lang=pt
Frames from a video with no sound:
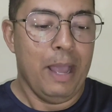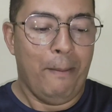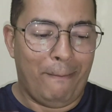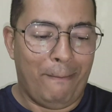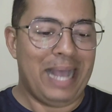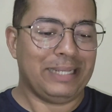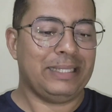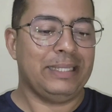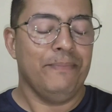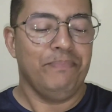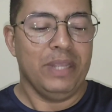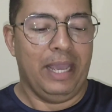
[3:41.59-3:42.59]

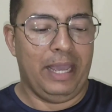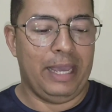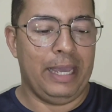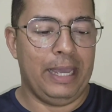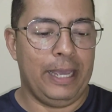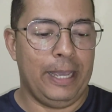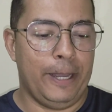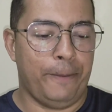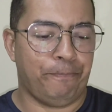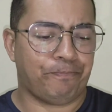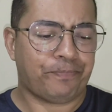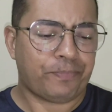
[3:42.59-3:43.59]
Mas
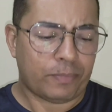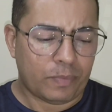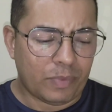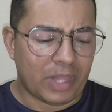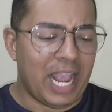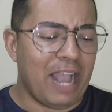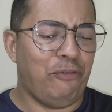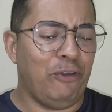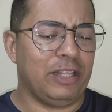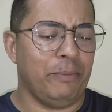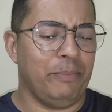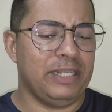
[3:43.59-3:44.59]
é, a
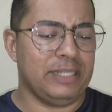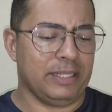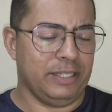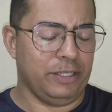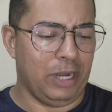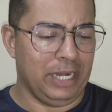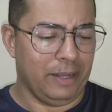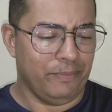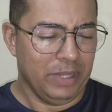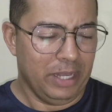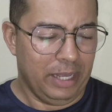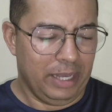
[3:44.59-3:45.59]
Folha também diz assim: olha.
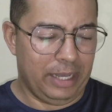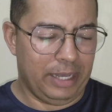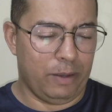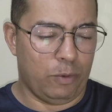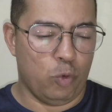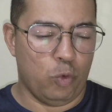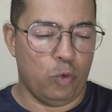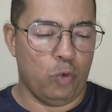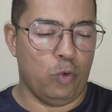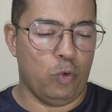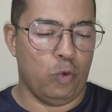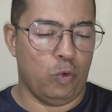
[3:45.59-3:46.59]
É, o, o,
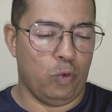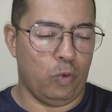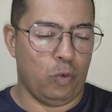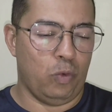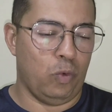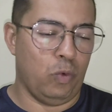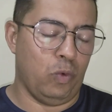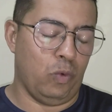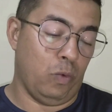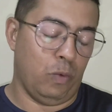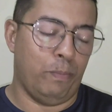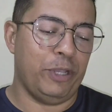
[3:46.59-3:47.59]
o,
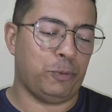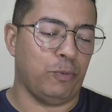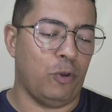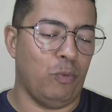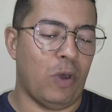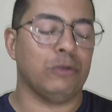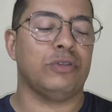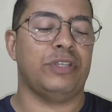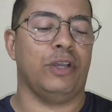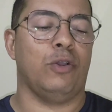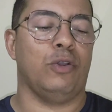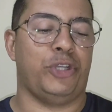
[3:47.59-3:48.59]
o, o bispo Romualdo
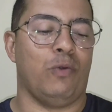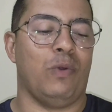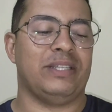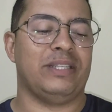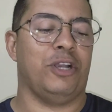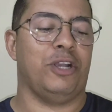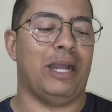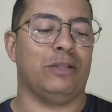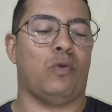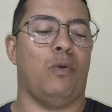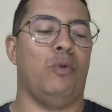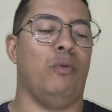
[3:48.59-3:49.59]
chegou a ser
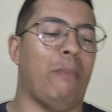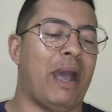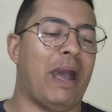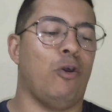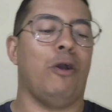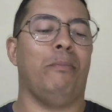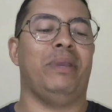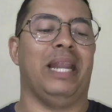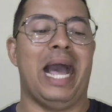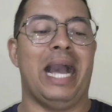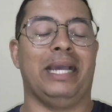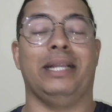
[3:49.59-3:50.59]
chamado como o maior
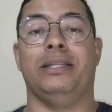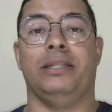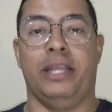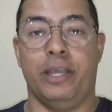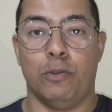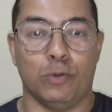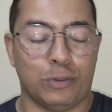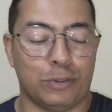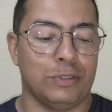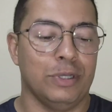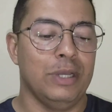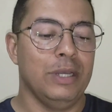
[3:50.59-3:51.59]
milagre de
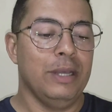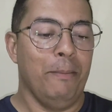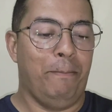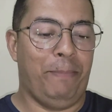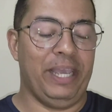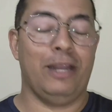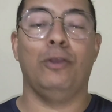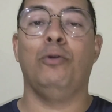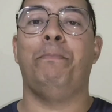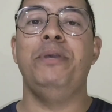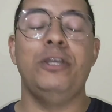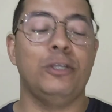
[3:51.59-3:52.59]
Deus pelo
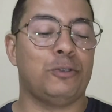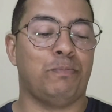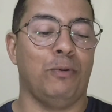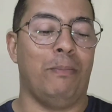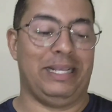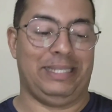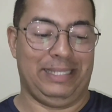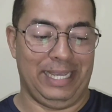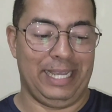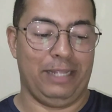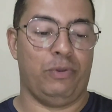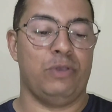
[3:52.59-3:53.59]
bispo
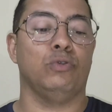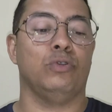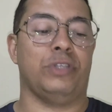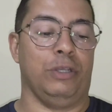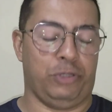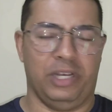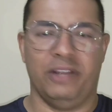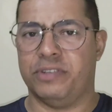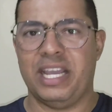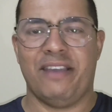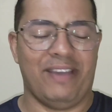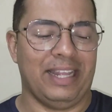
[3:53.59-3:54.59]
Macedo em um dos seus
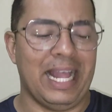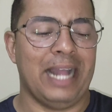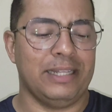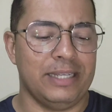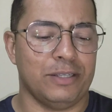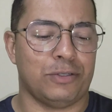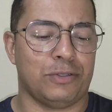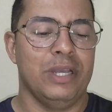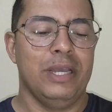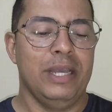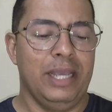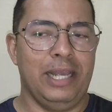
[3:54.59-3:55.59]
livros, e é verdade isso.
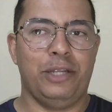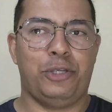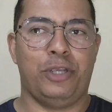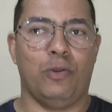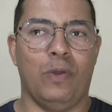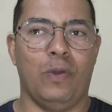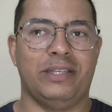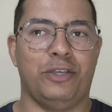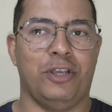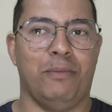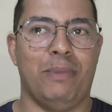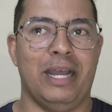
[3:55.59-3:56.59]
Ele chegou a ser
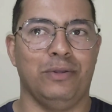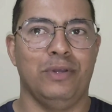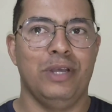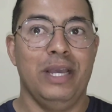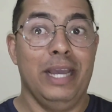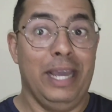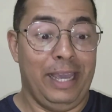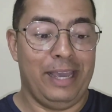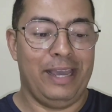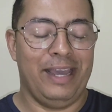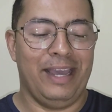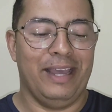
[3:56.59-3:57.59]
chamado
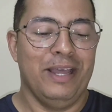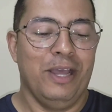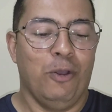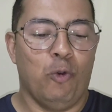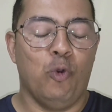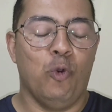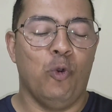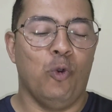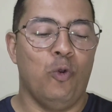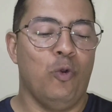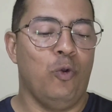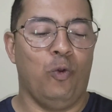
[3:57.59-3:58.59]
é, o,
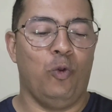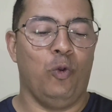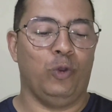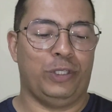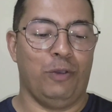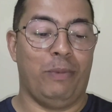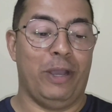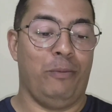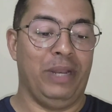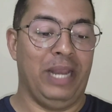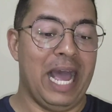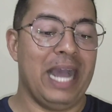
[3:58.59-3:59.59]
o, o, seu maior
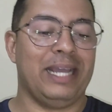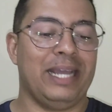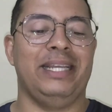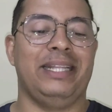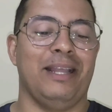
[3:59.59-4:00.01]
milagre, e